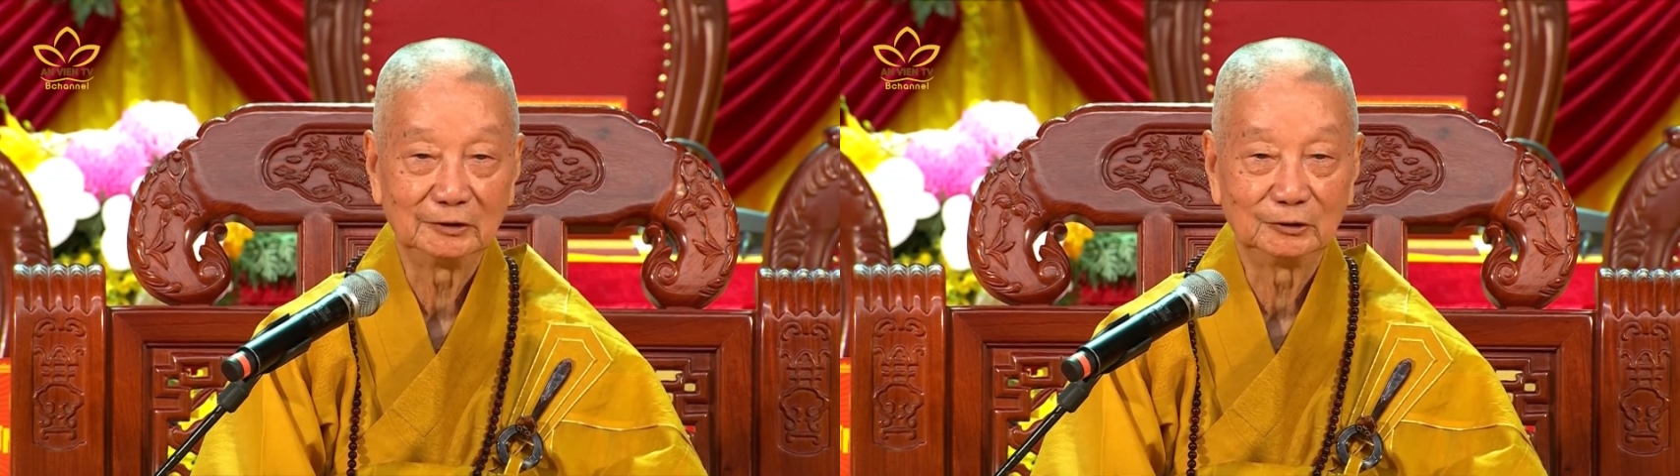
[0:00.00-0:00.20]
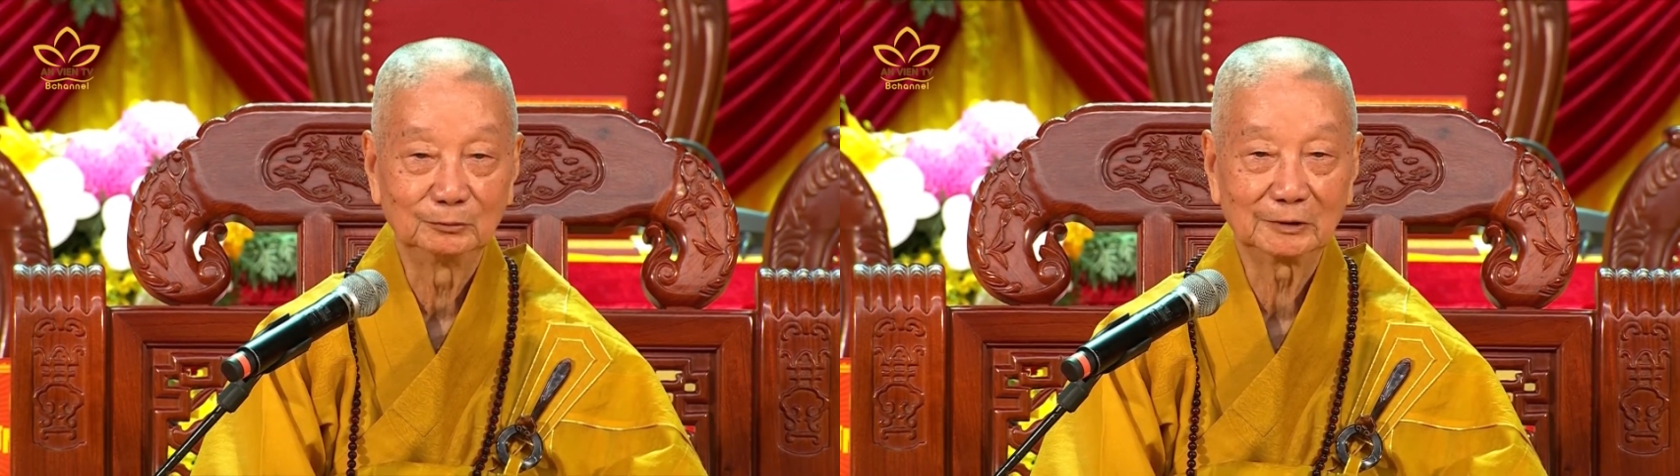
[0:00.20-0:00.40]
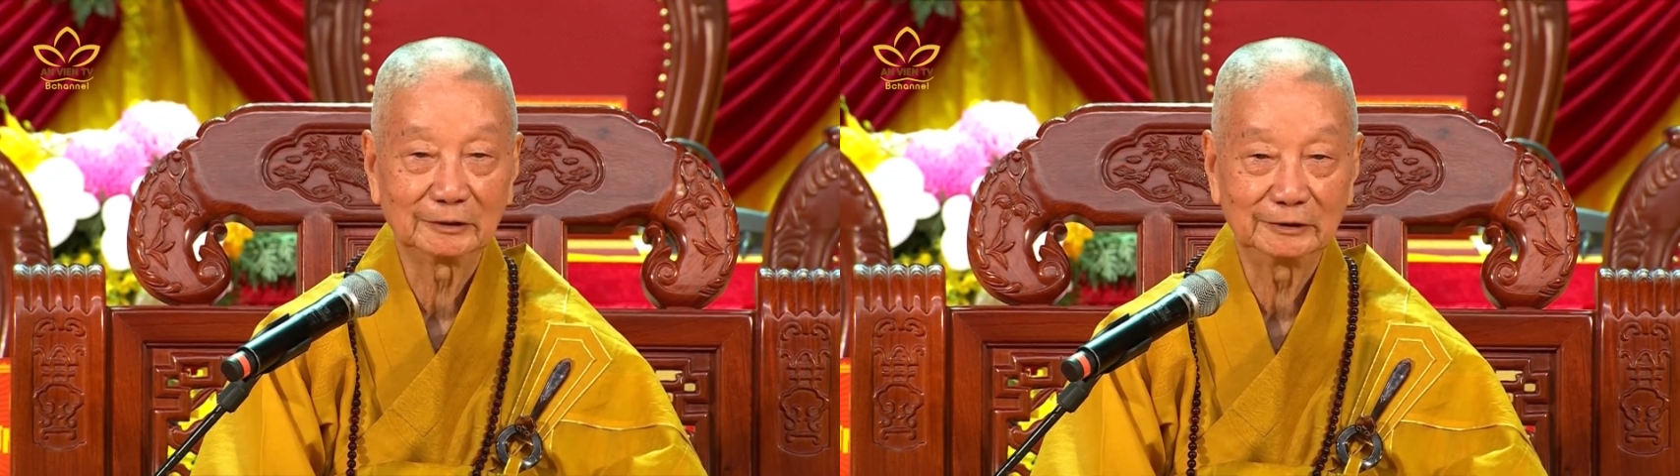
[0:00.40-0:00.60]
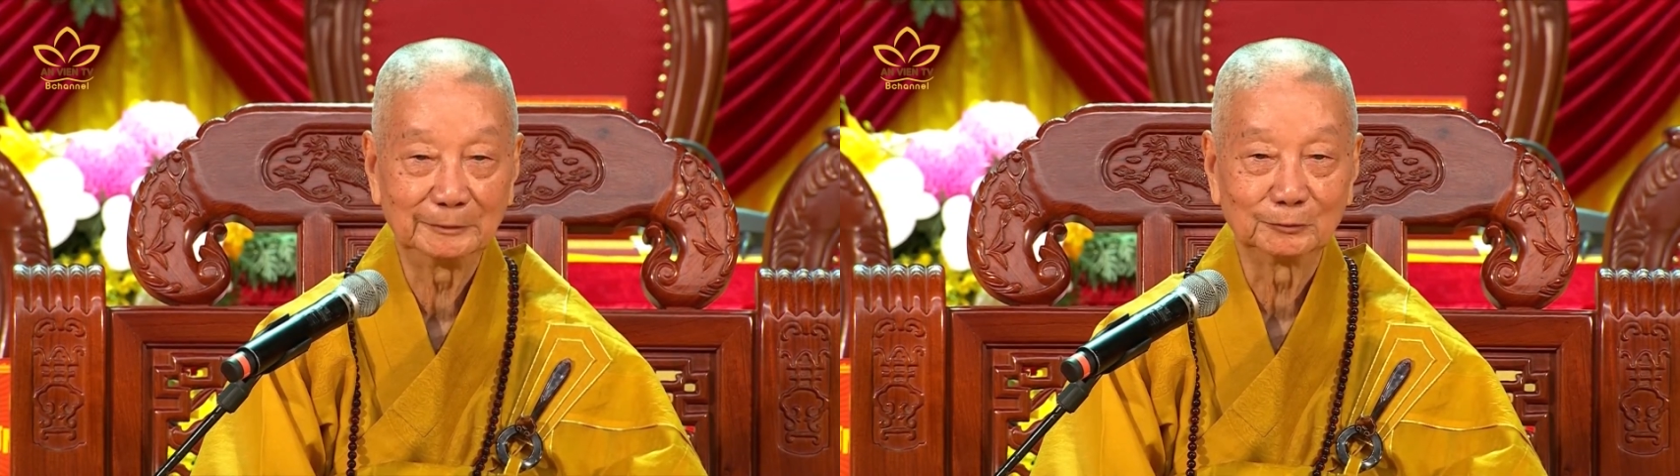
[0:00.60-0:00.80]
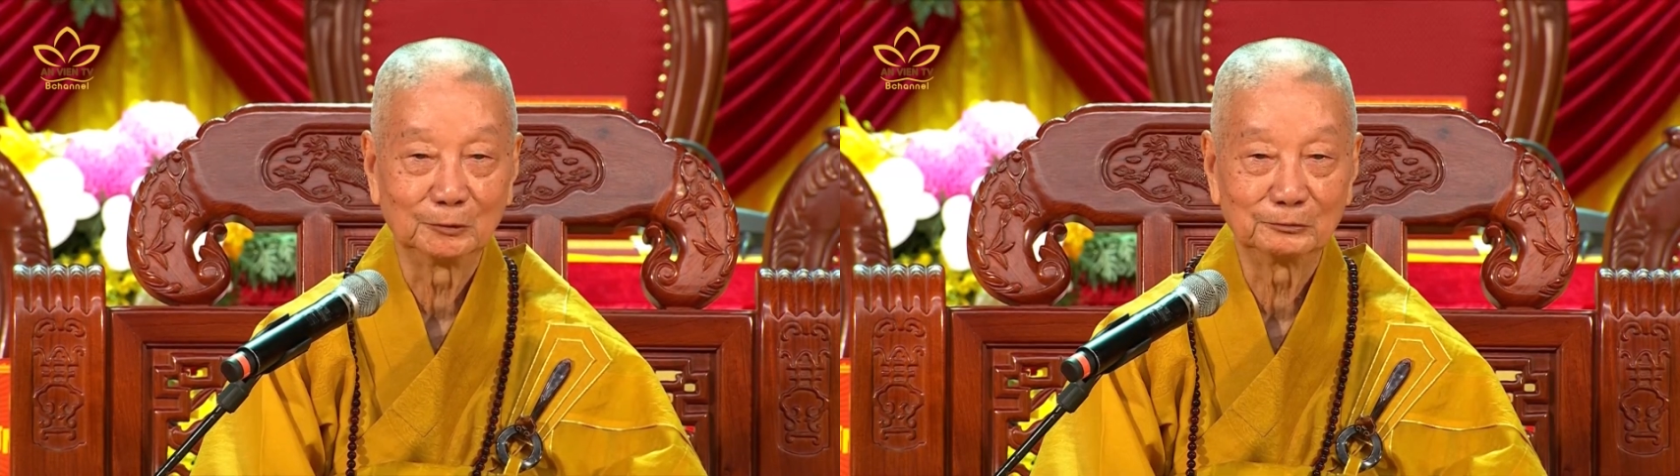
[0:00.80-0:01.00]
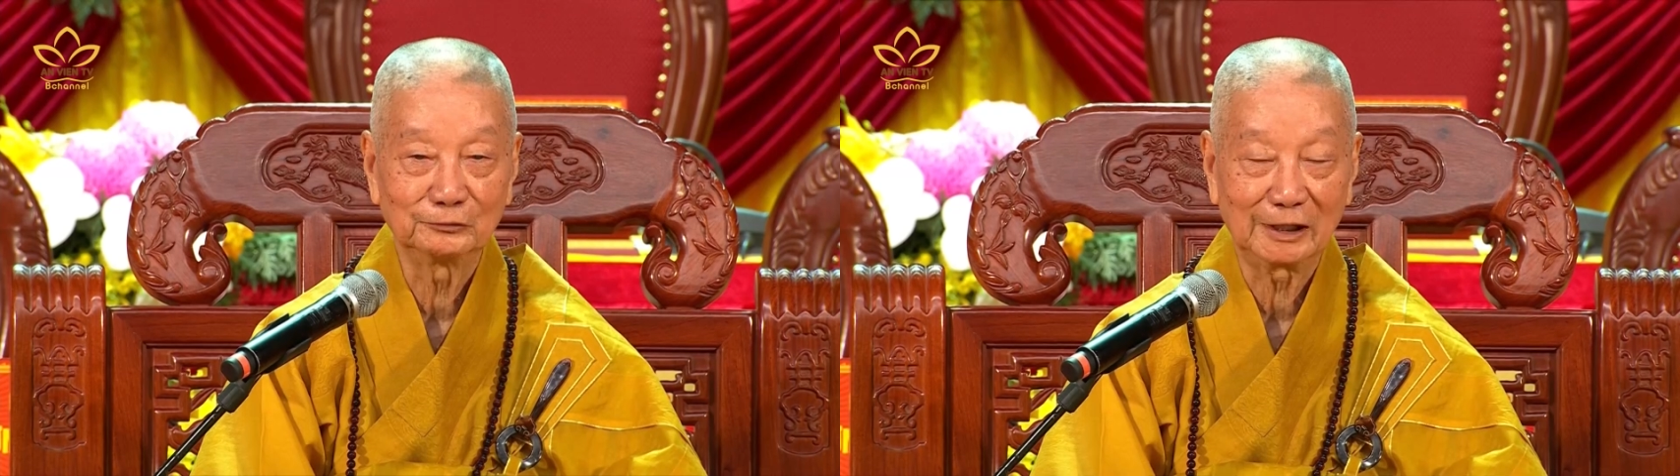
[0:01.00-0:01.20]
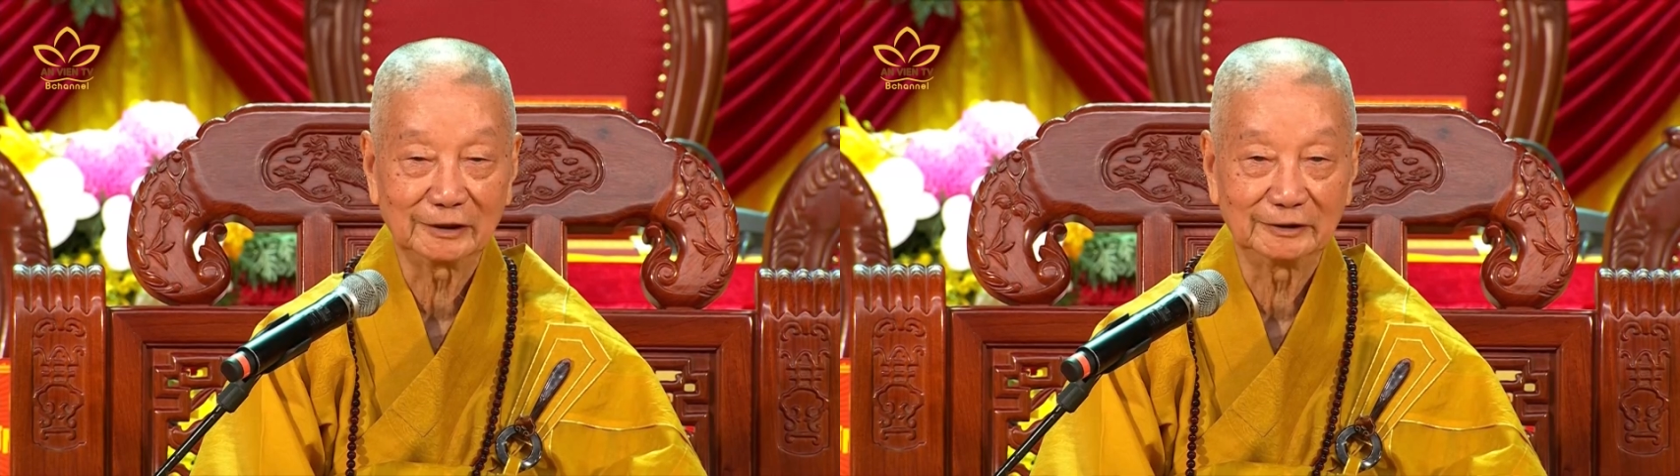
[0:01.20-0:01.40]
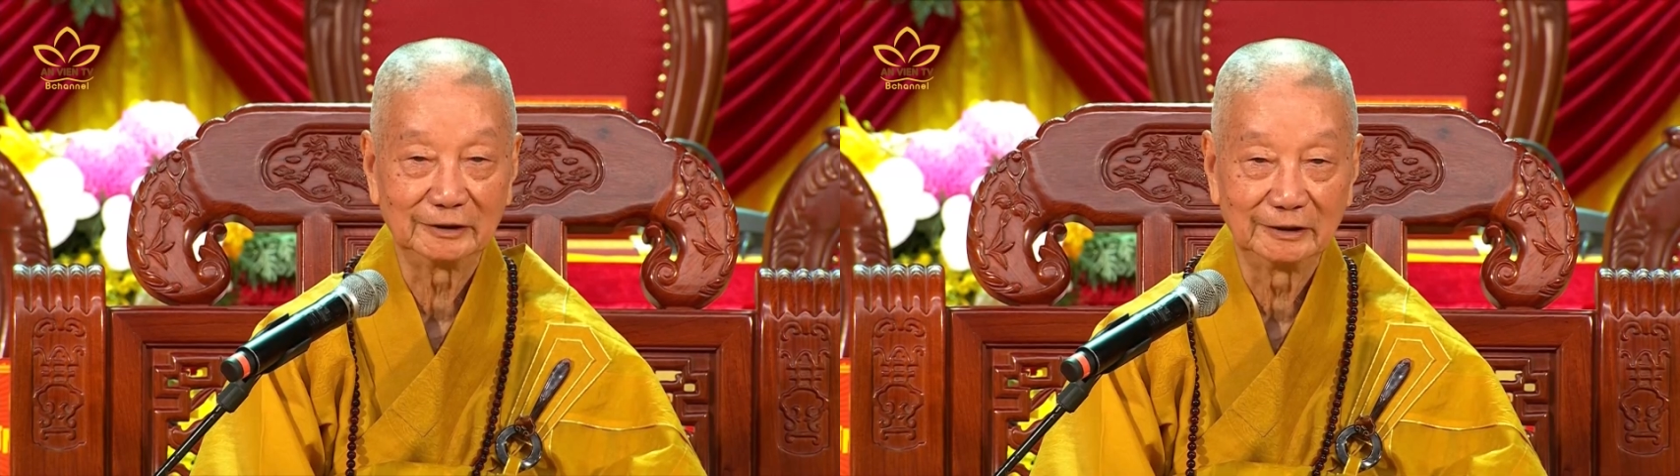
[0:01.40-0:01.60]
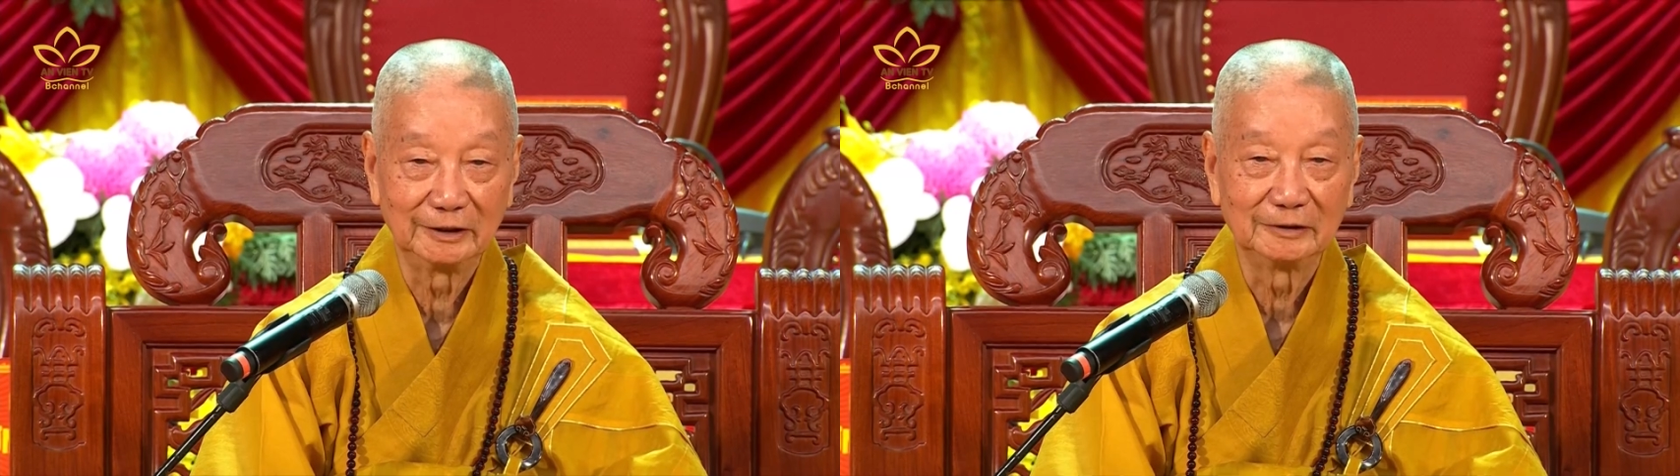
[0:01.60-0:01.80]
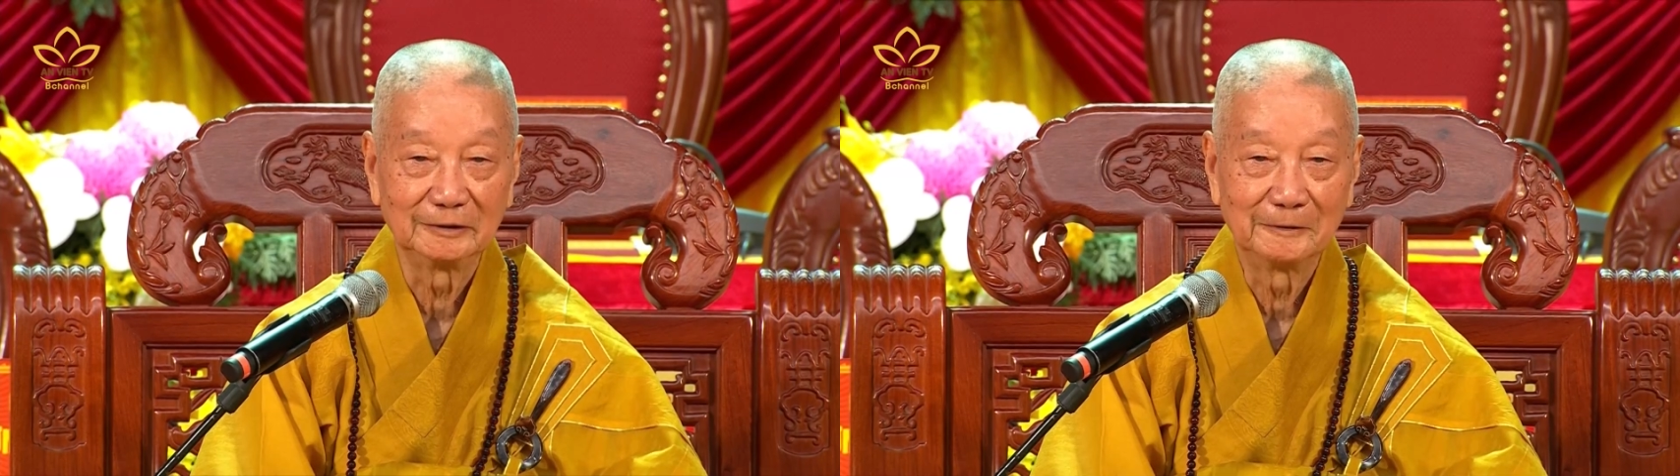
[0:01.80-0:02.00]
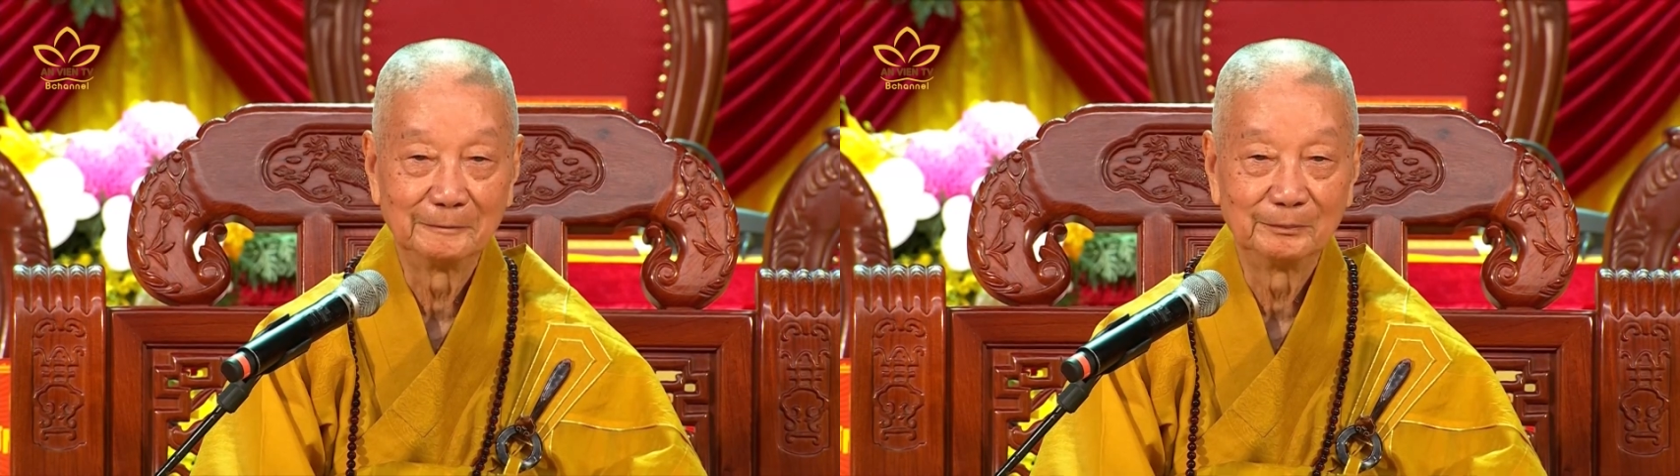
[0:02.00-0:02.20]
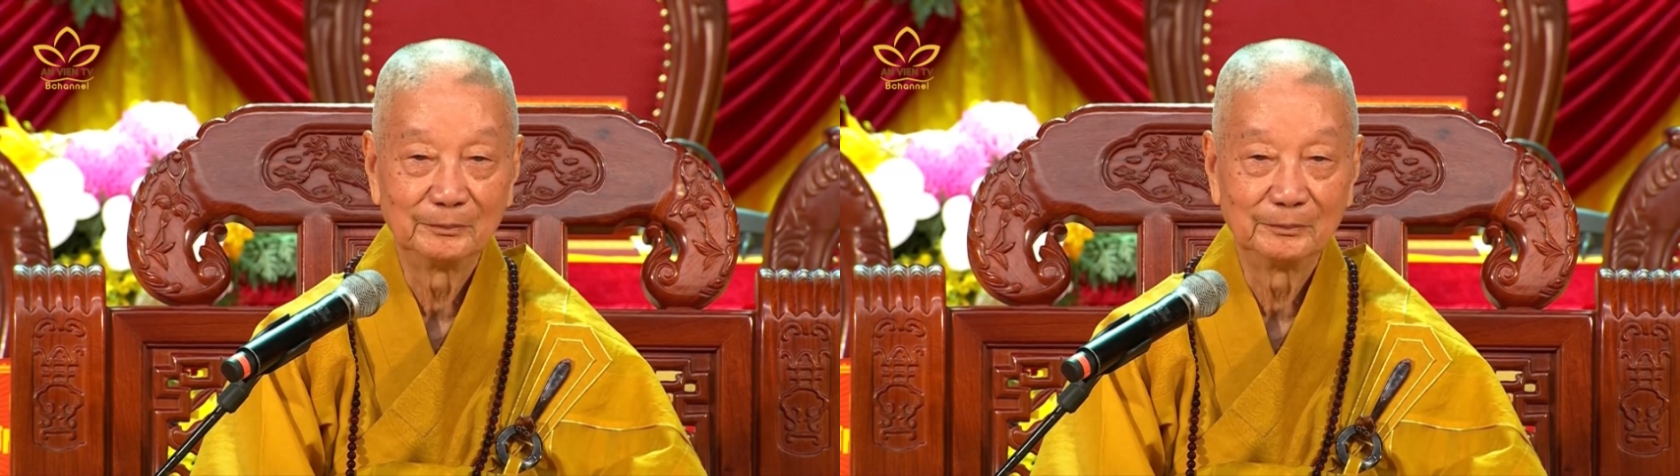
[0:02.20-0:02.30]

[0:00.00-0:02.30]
thì chúng ta tiếp tục phát triển lên